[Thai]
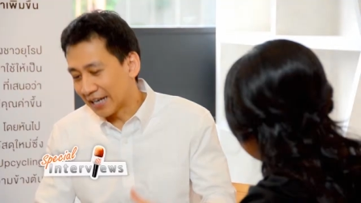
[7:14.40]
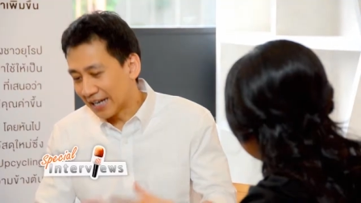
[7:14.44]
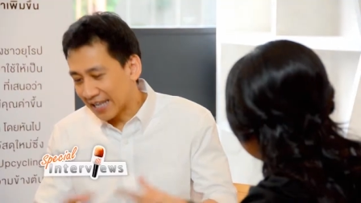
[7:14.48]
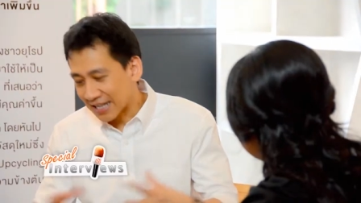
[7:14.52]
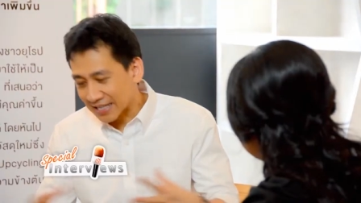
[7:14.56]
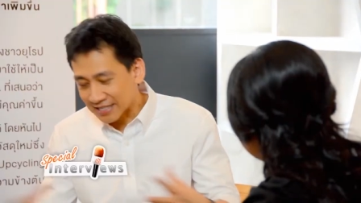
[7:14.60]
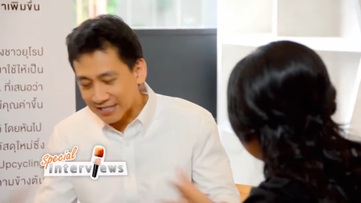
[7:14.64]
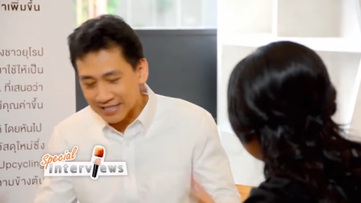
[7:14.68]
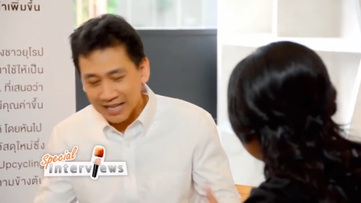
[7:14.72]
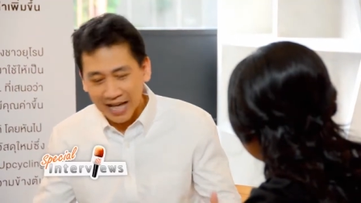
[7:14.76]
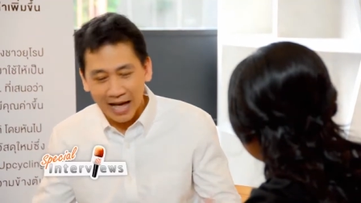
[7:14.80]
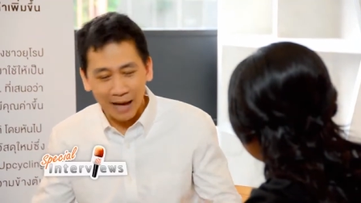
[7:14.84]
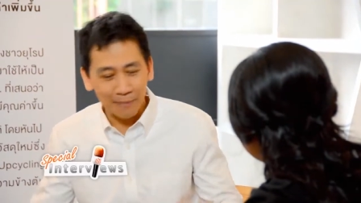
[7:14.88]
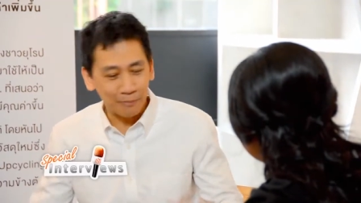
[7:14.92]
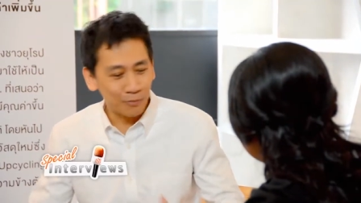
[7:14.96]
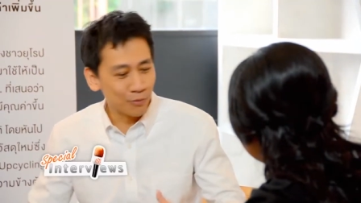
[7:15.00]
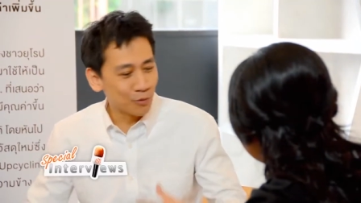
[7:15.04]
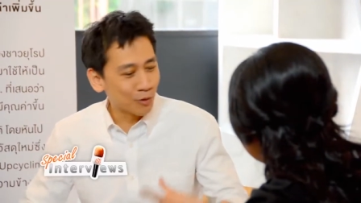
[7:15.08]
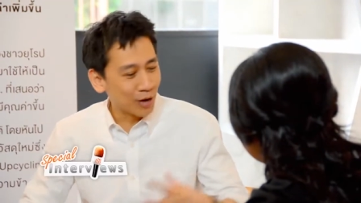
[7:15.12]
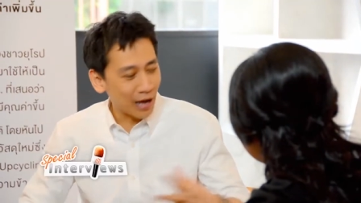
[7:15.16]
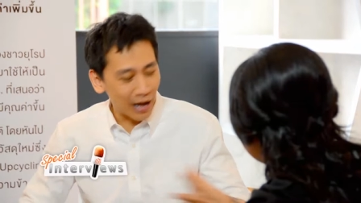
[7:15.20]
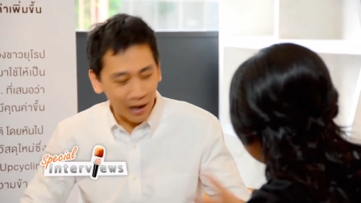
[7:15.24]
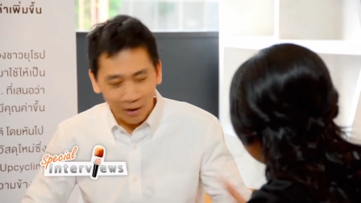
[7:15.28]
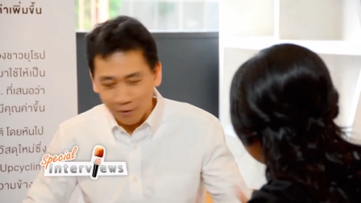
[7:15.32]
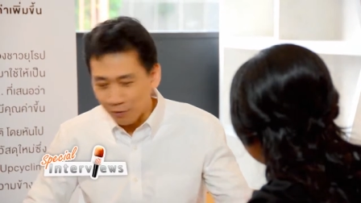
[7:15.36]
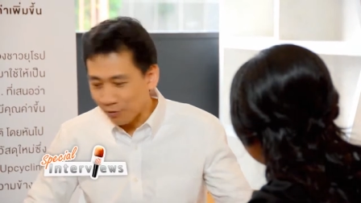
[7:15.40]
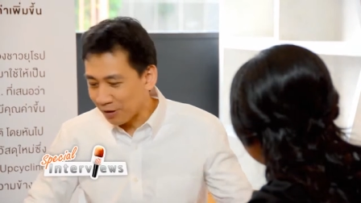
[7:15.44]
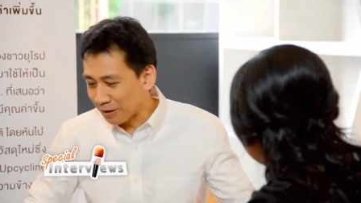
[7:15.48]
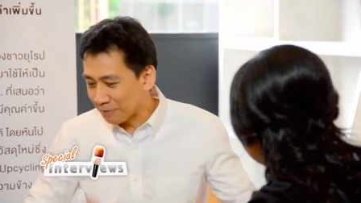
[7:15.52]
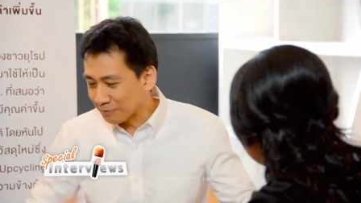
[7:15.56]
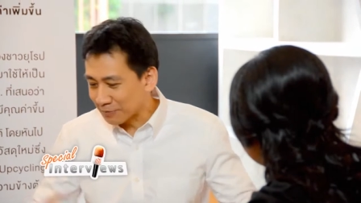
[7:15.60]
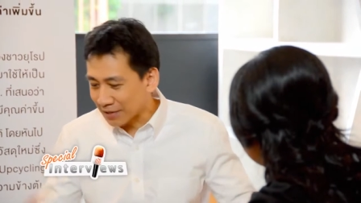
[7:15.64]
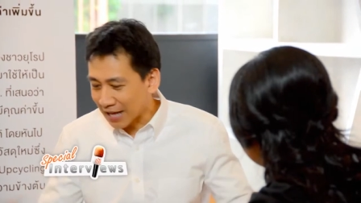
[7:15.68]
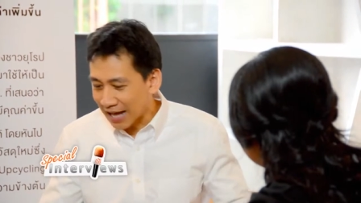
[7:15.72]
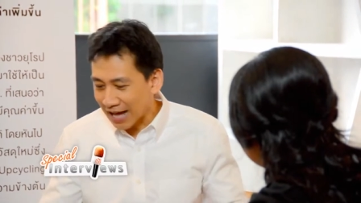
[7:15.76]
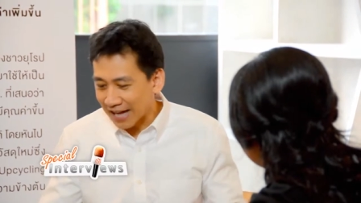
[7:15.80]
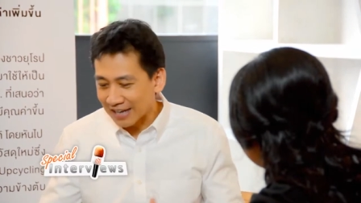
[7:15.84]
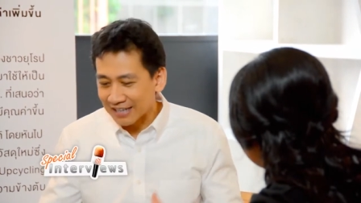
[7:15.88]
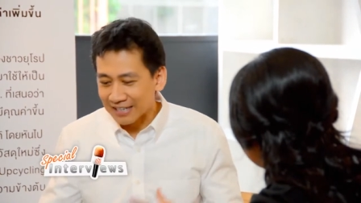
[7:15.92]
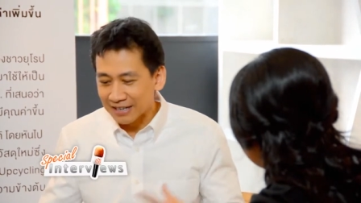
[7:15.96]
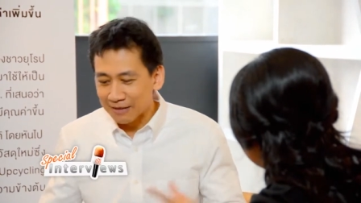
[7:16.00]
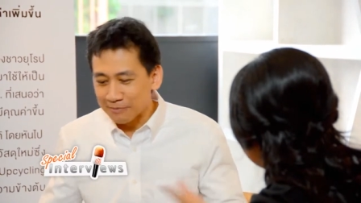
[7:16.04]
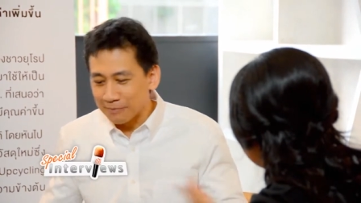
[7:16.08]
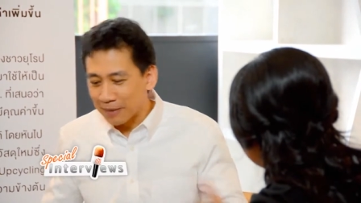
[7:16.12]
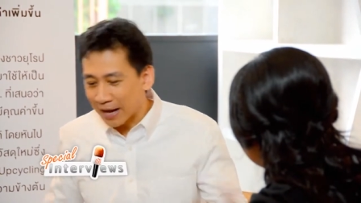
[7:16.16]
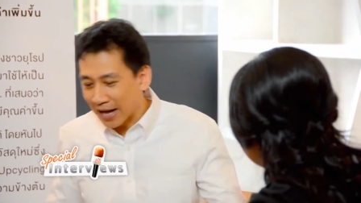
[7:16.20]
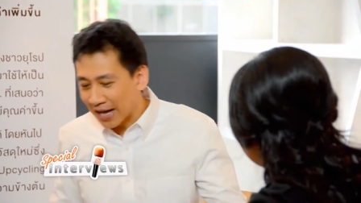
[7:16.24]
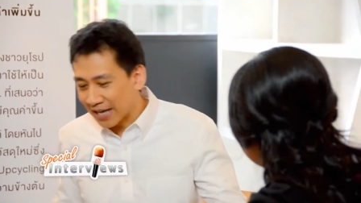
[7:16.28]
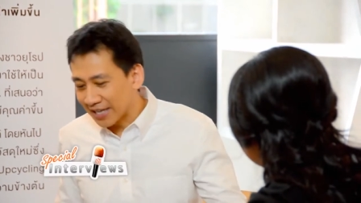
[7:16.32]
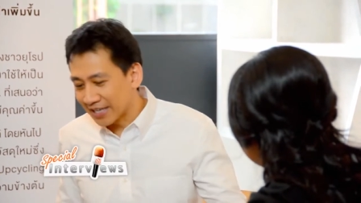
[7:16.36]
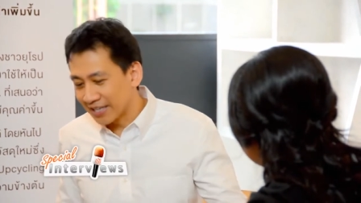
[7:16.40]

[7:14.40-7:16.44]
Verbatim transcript: เลสาบภูเขาลำธารเรือใบ